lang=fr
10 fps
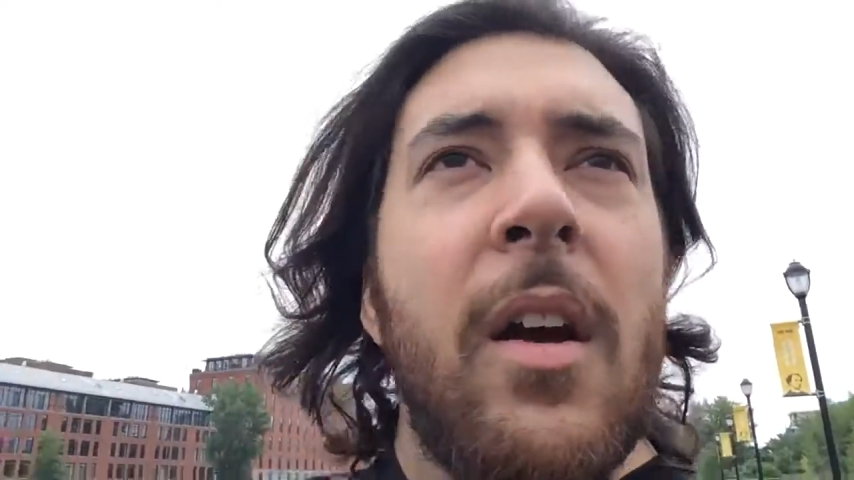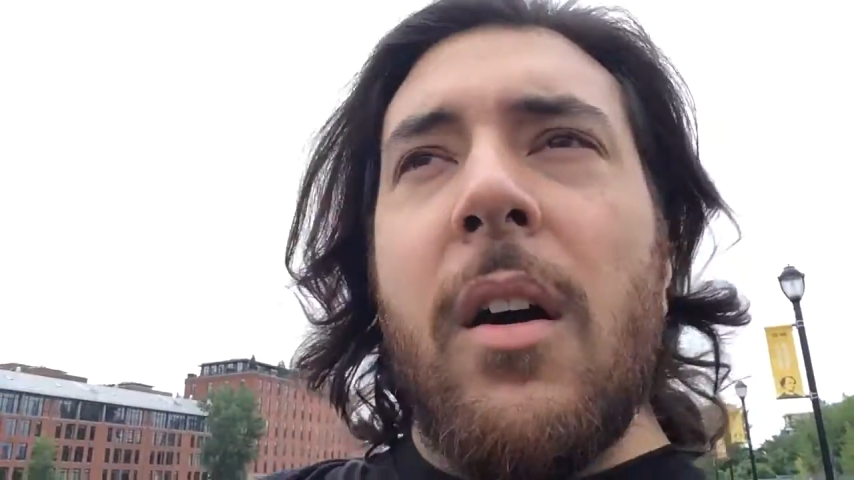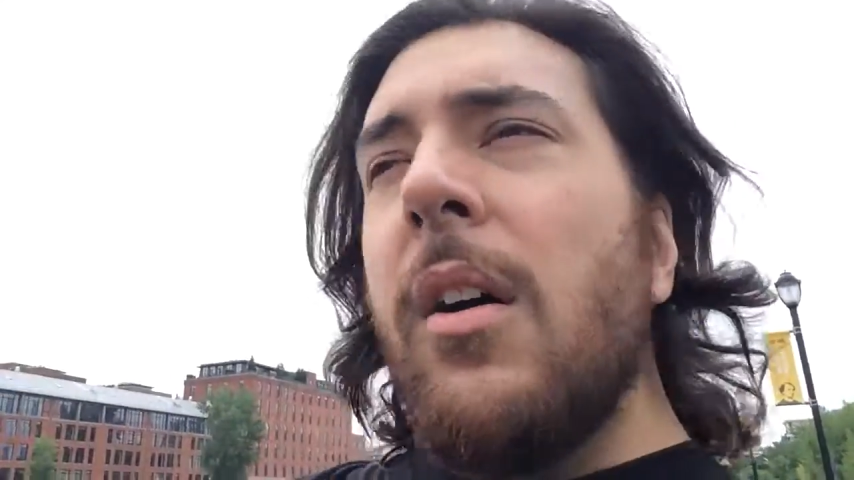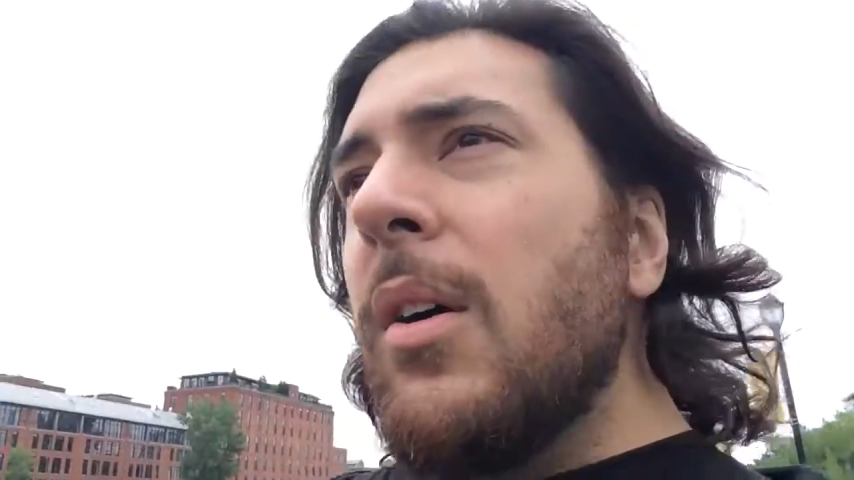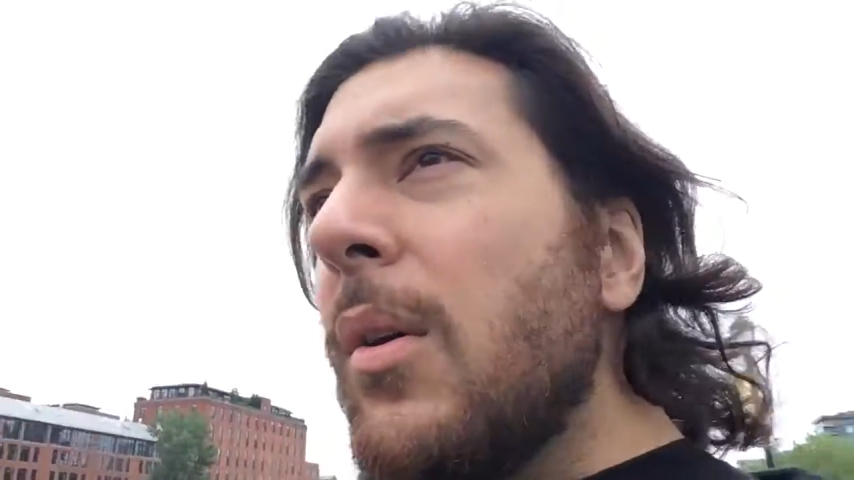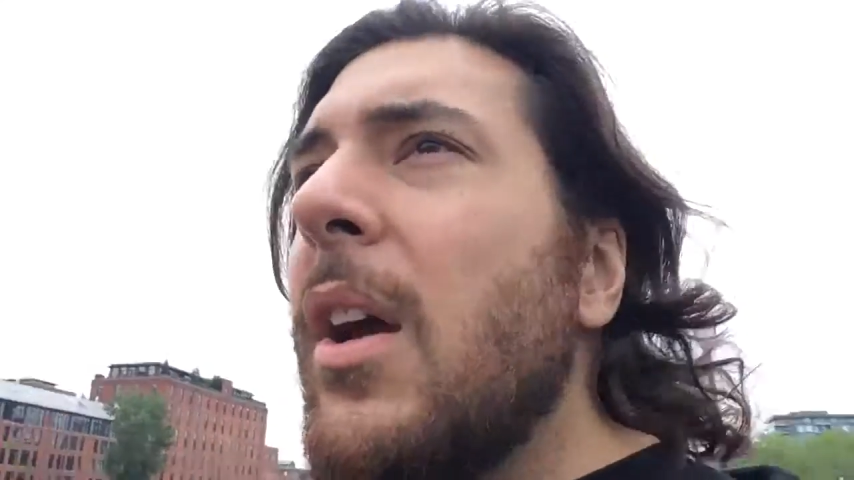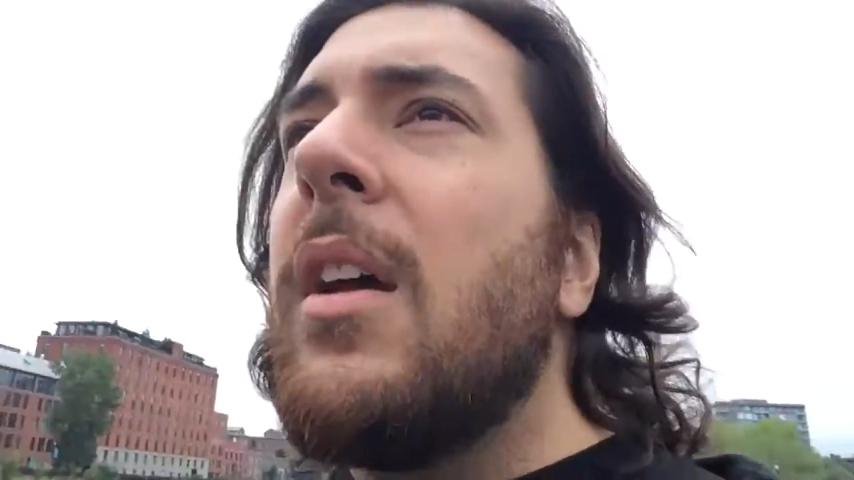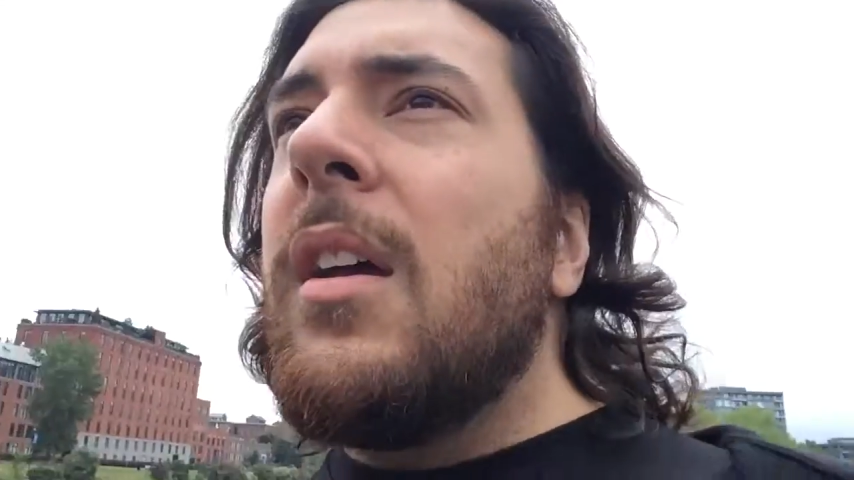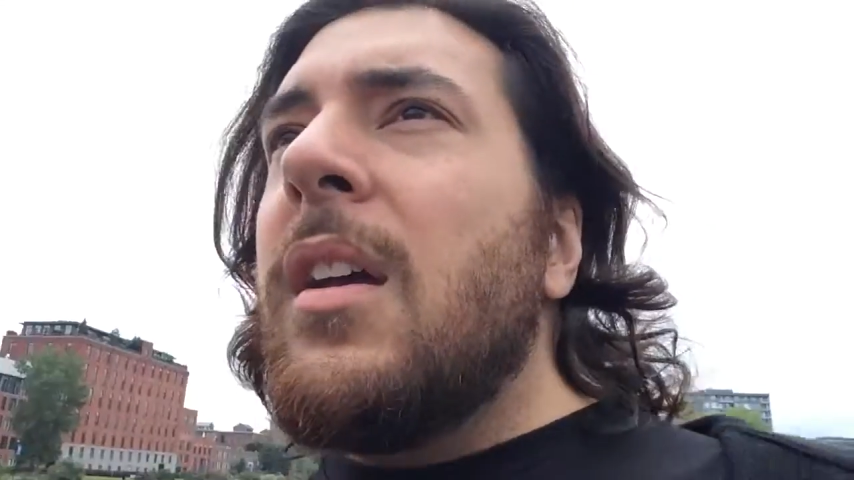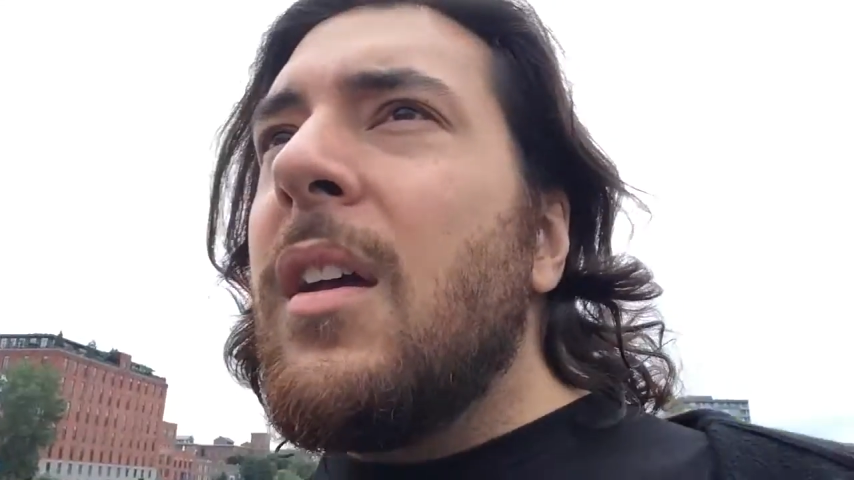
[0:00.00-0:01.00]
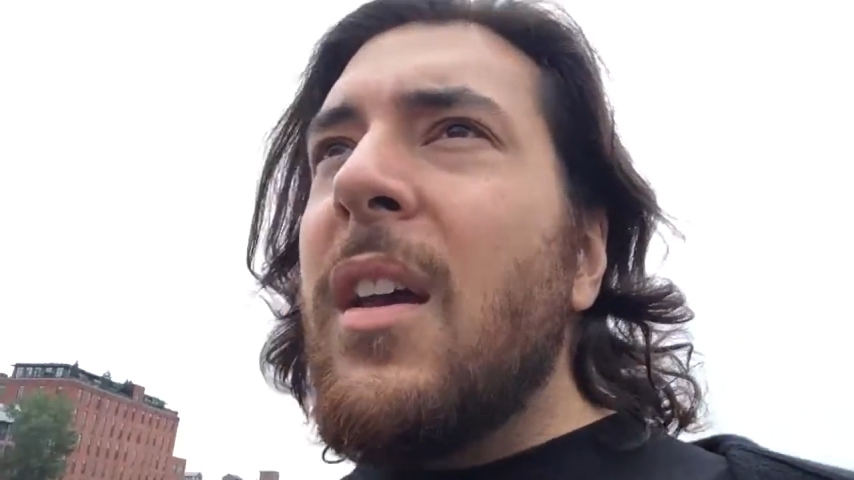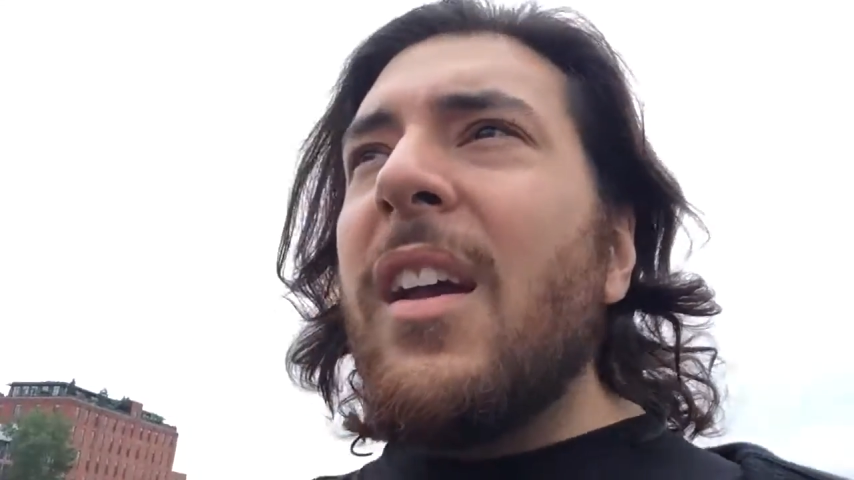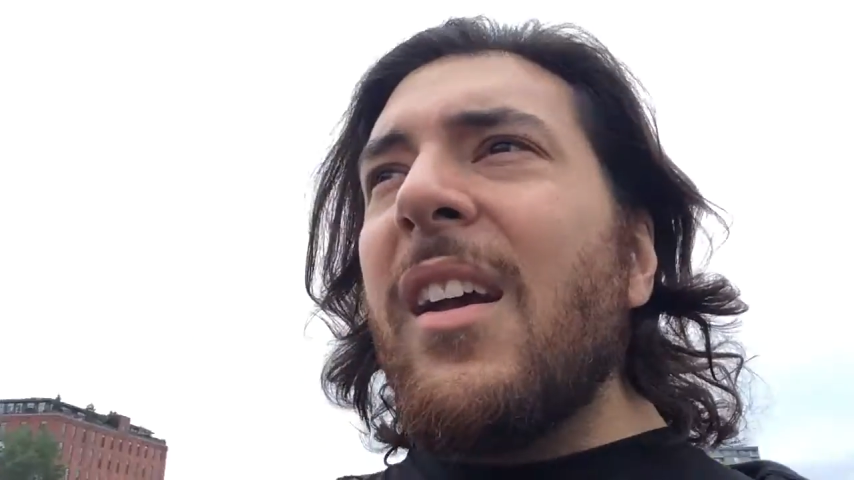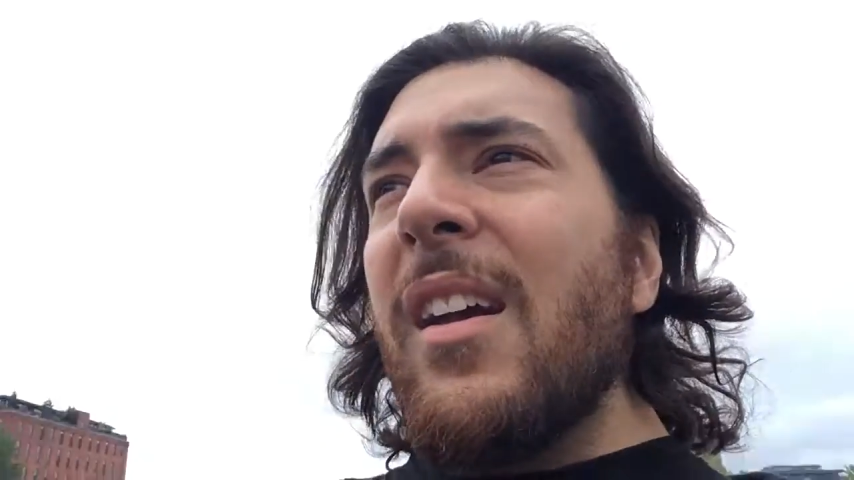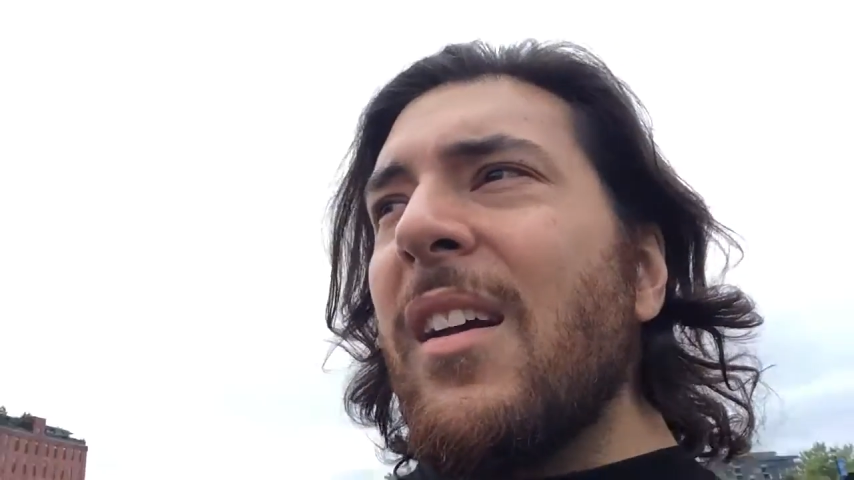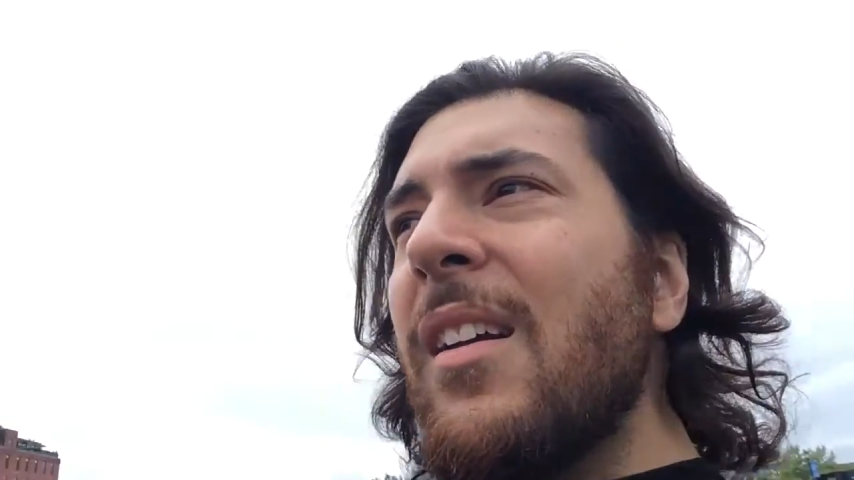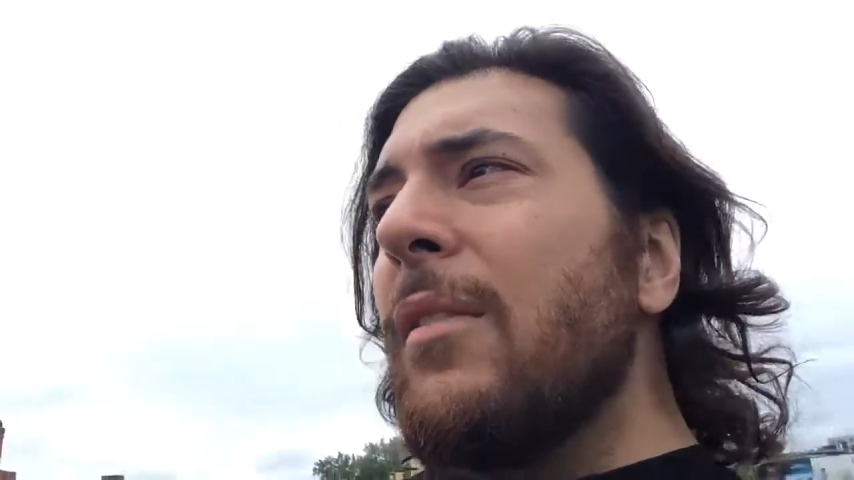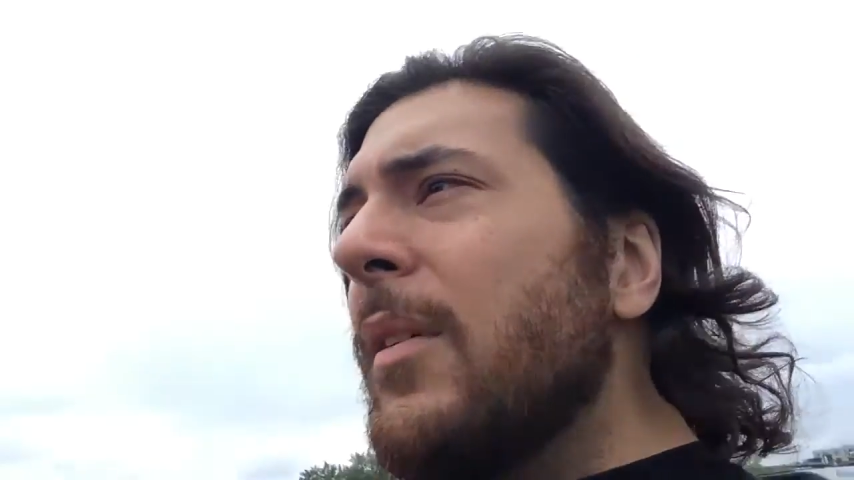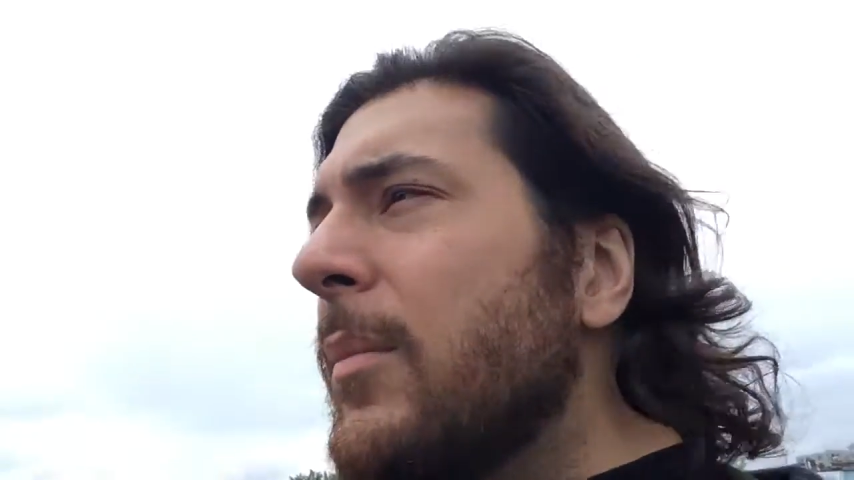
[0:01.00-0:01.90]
oh ouais, hey,